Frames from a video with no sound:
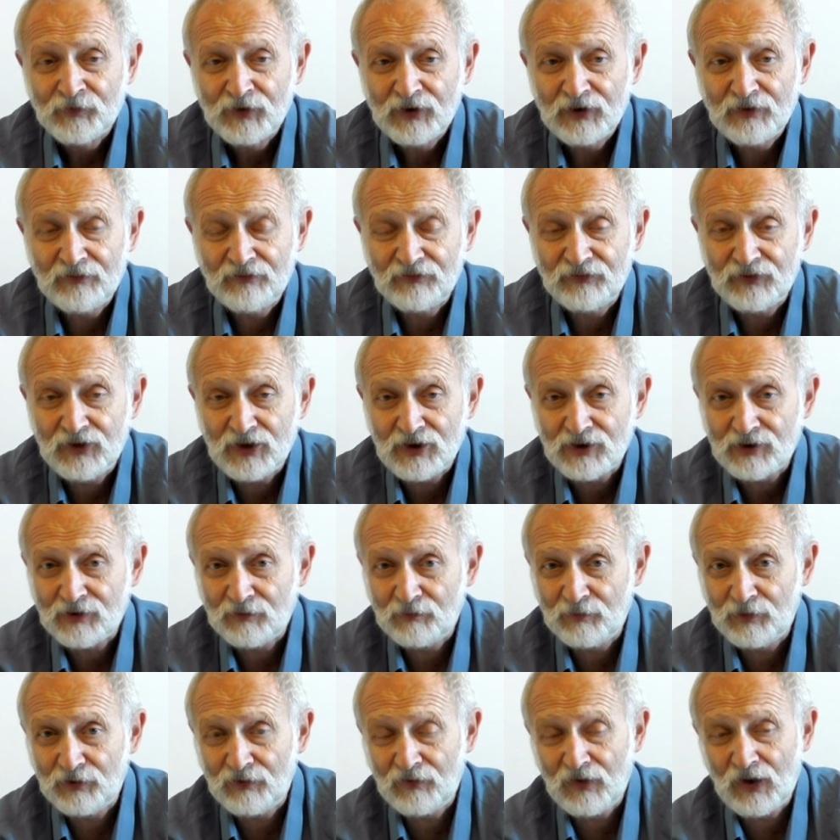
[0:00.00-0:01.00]
И все
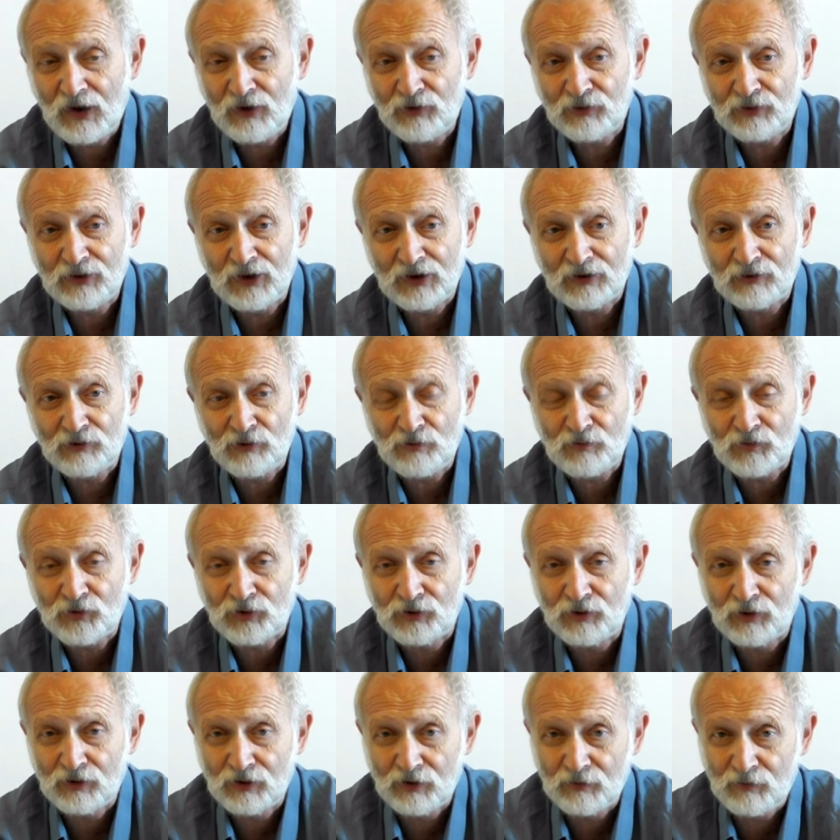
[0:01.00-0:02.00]
забывают о том,
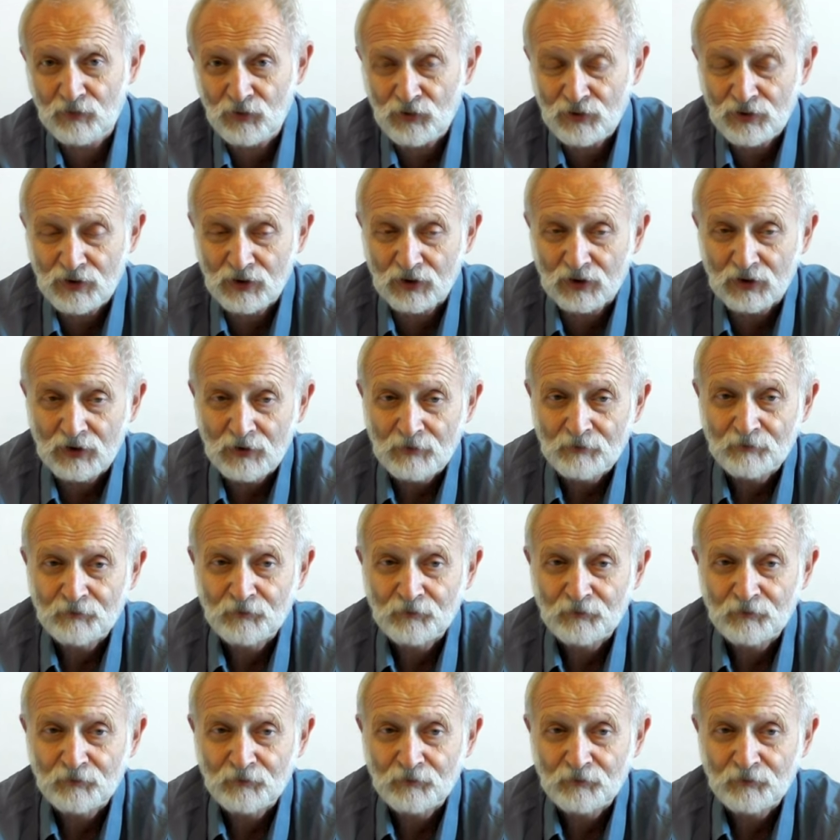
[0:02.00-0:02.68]
что ребенок,